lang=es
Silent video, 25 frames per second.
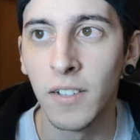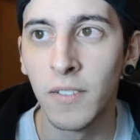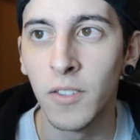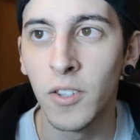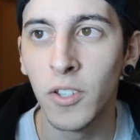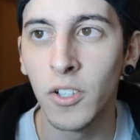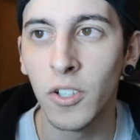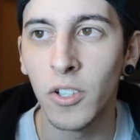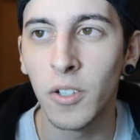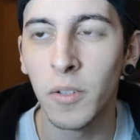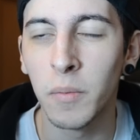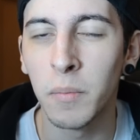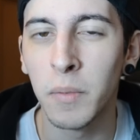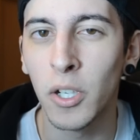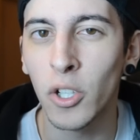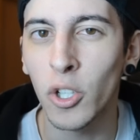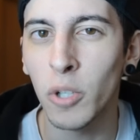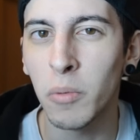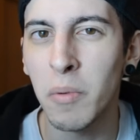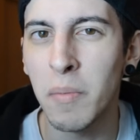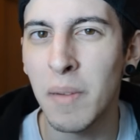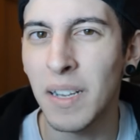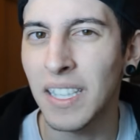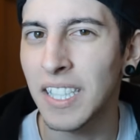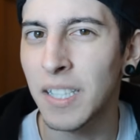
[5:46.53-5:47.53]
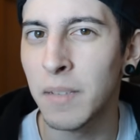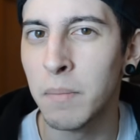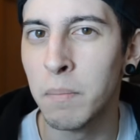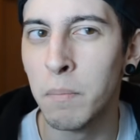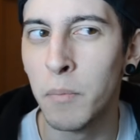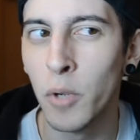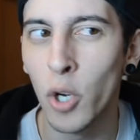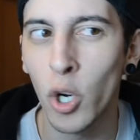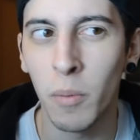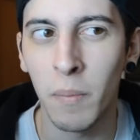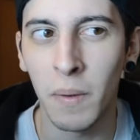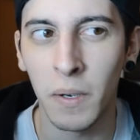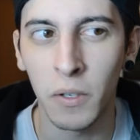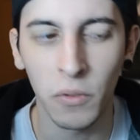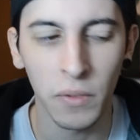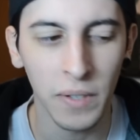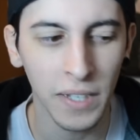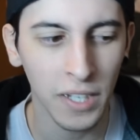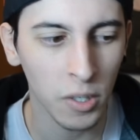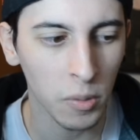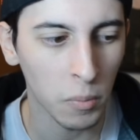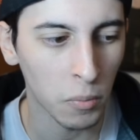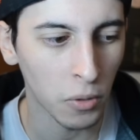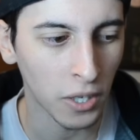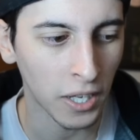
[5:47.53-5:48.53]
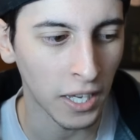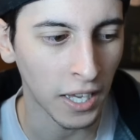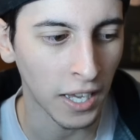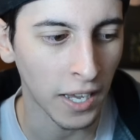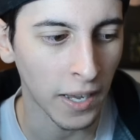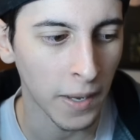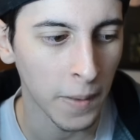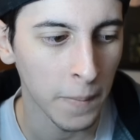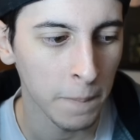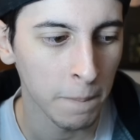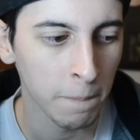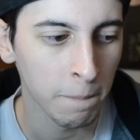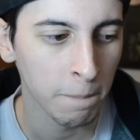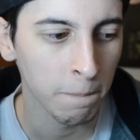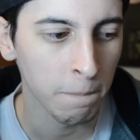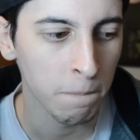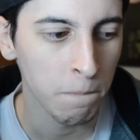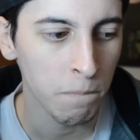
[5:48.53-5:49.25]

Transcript: No, me lo tomo más en broma, ¿no? Es como que.